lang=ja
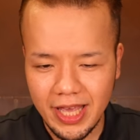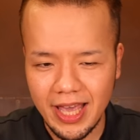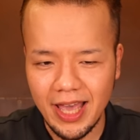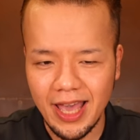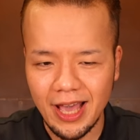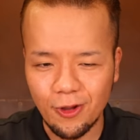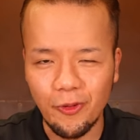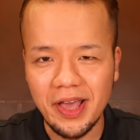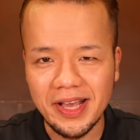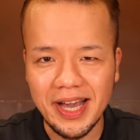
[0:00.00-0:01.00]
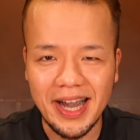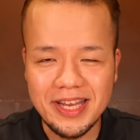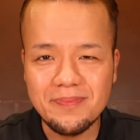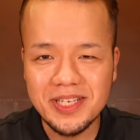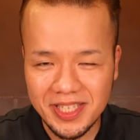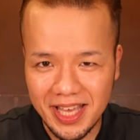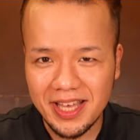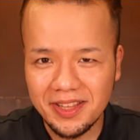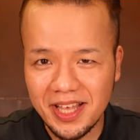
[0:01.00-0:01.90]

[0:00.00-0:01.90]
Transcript: えー、ご縁がありまして、